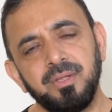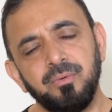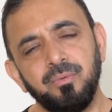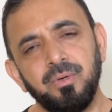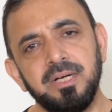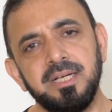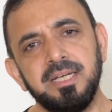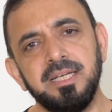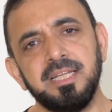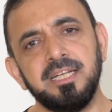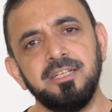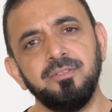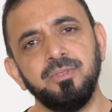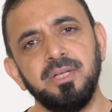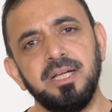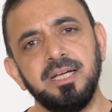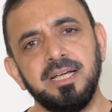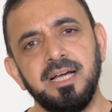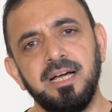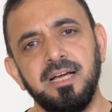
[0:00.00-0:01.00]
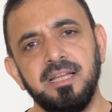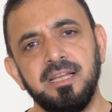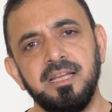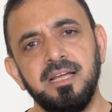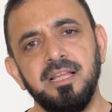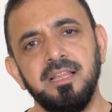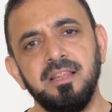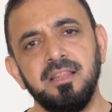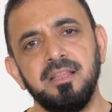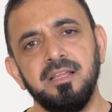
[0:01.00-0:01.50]
وأخيرا هناك
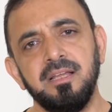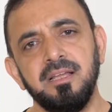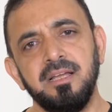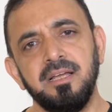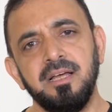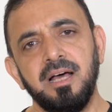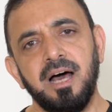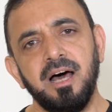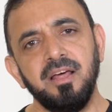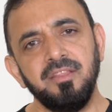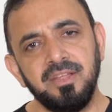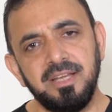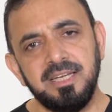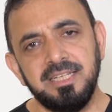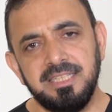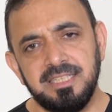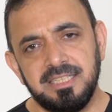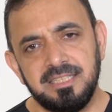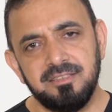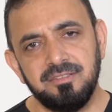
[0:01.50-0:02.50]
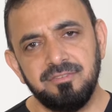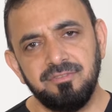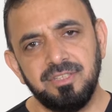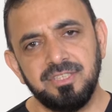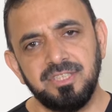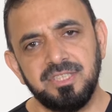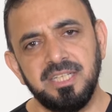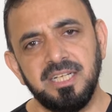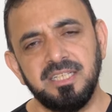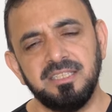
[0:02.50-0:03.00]
أعراض عضلية
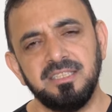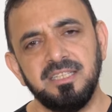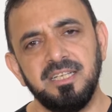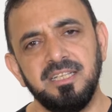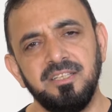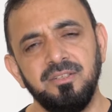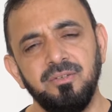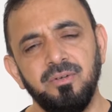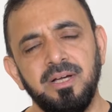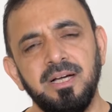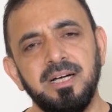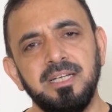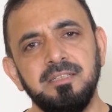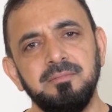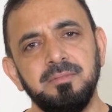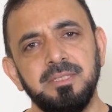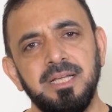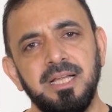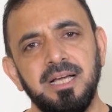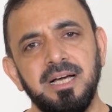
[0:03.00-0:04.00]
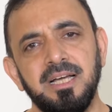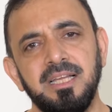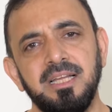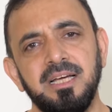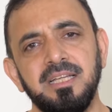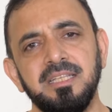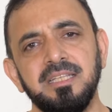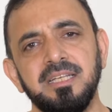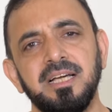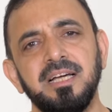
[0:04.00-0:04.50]
فالشخص الذي يعاني من
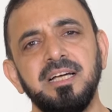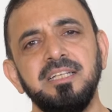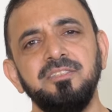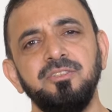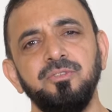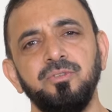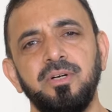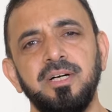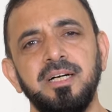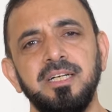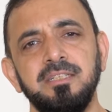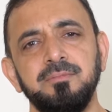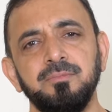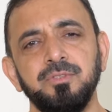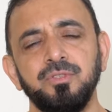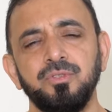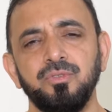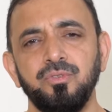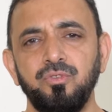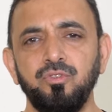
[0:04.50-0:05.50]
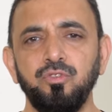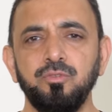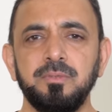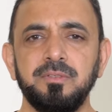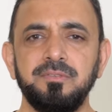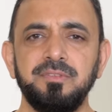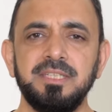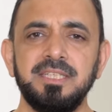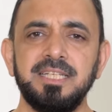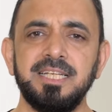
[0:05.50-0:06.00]
الحالة هذه قد يعاني من صعوبة
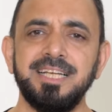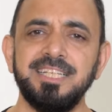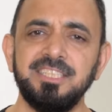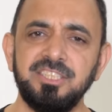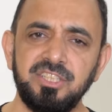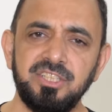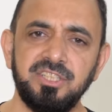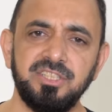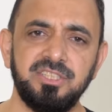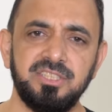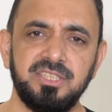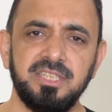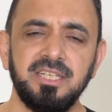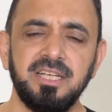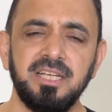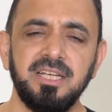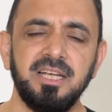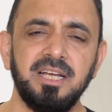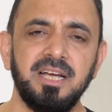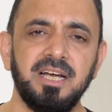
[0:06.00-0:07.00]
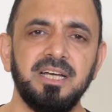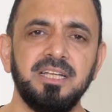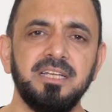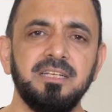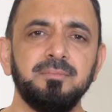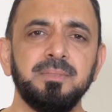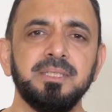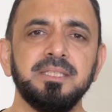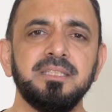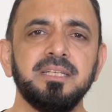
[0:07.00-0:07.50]
في أنه يجلس على
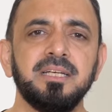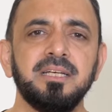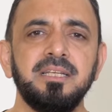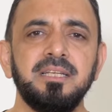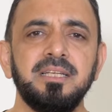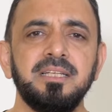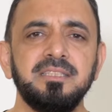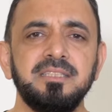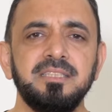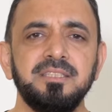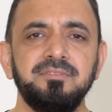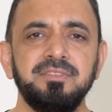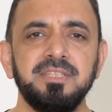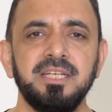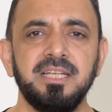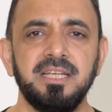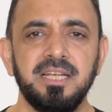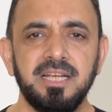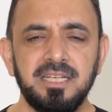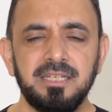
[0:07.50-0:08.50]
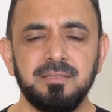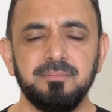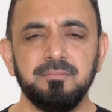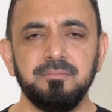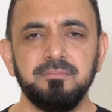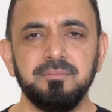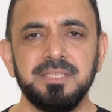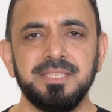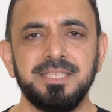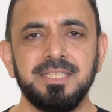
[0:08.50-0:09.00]
المنطقة التي فيها الألم
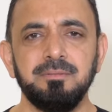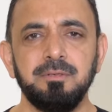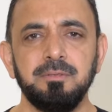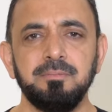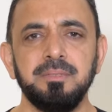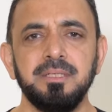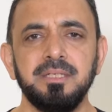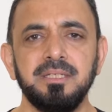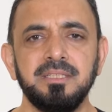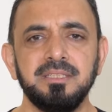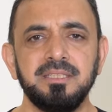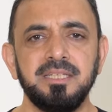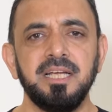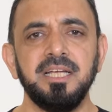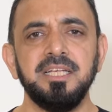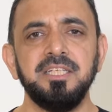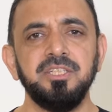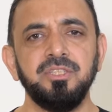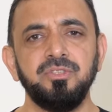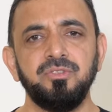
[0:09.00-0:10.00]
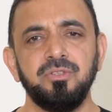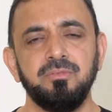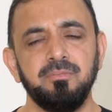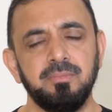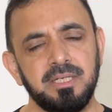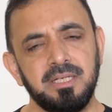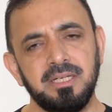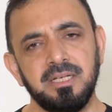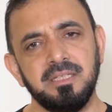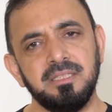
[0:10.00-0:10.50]
بسبب تهيج
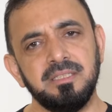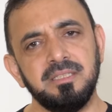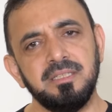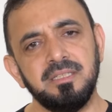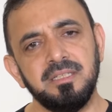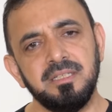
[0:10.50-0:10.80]
المكان